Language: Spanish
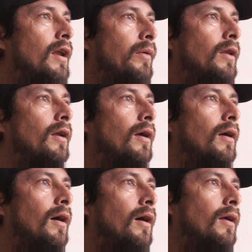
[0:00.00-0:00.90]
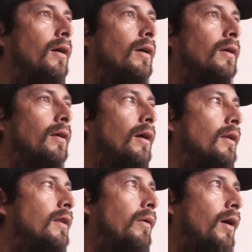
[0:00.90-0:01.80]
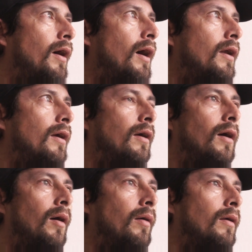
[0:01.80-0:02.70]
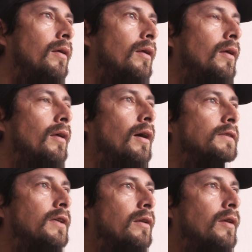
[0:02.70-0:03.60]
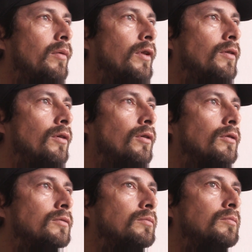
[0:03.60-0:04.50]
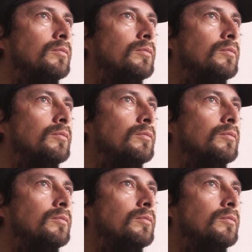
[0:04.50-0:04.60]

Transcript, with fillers: quiere venir a, trabajar, a, hacer servicio